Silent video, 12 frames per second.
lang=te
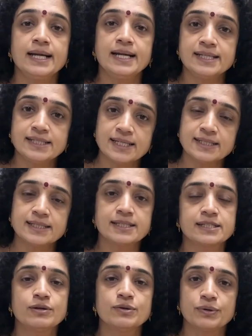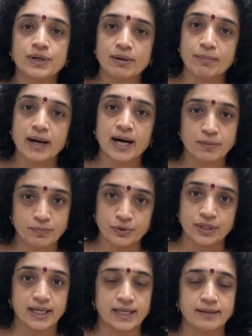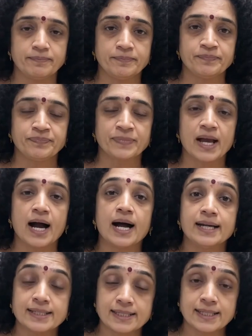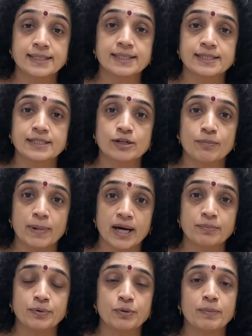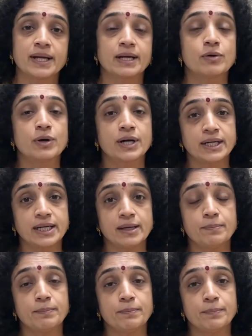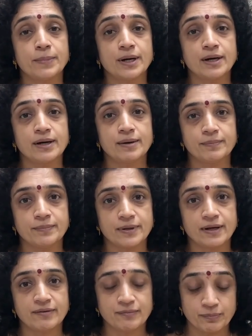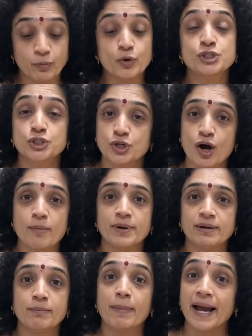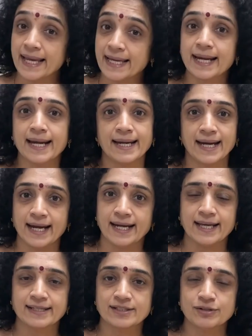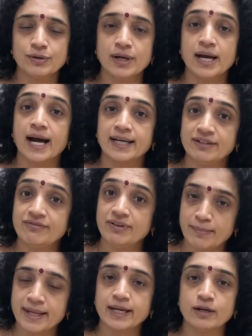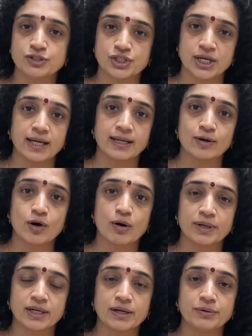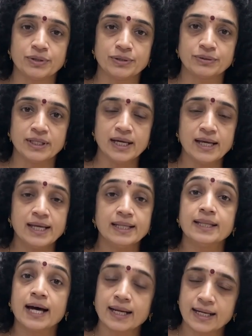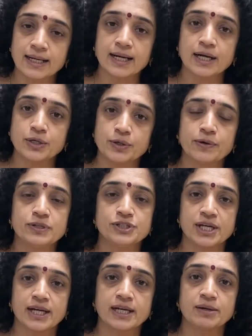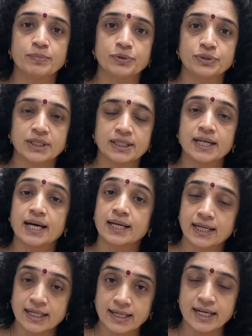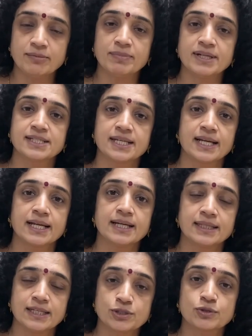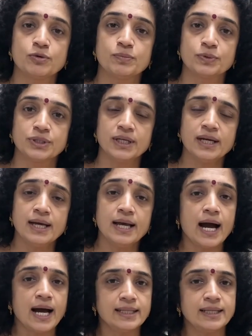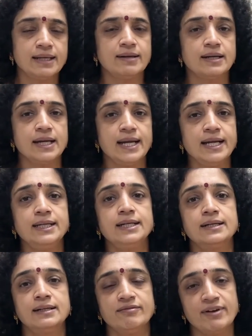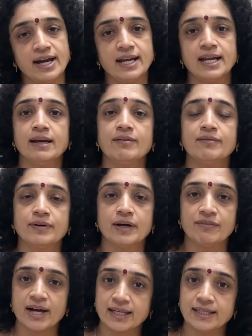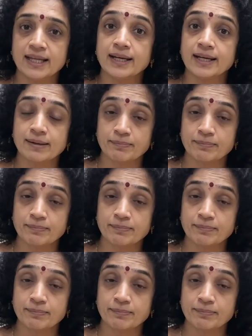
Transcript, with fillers: డిసీజెస్లో కూడా మార్పు ఉంటాయి ఆ డిసీజెస్లో మార్పు మనకు ఒకటి మోస్ట్ కామన్ మైగ్రేన్ హెడేక్స్ అది విమెన్లో చాలా కామన్గా ఉంటుంది దాన్న కంట్రోల్ చేయకపోతే దాన్న ట్రీట్మెంట్ సరిగా తీసుకోకపోతే అది ఇన్ టర్న్ వేరే వ్యాధులకి